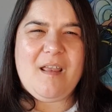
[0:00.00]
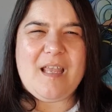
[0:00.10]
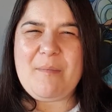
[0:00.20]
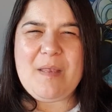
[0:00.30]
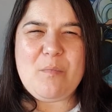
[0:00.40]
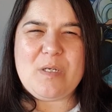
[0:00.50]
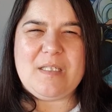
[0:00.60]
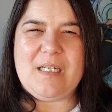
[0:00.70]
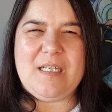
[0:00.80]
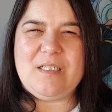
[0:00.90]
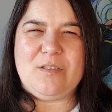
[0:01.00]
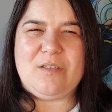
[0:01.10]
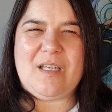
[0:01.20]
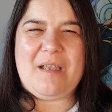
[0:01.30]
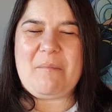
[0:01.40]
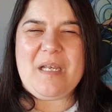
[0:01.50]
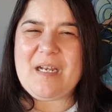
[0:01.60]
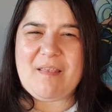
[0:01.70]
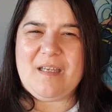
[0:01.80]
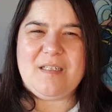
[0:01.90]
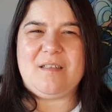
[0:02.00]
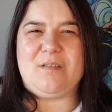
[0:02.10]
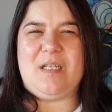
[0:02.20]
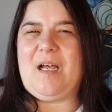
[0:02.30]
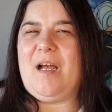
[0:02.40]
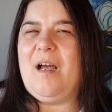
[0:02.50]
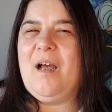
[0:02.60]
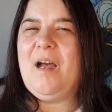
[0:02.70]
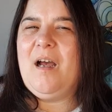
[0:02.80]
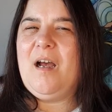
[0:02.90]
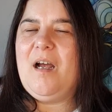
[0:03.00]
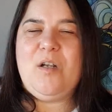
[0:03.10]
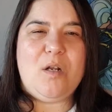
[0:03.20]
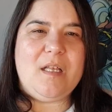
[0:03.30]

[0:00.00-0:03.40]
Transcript: ¿qué me demuestra esto? ¿Esto qué mierda es? O sea, no lo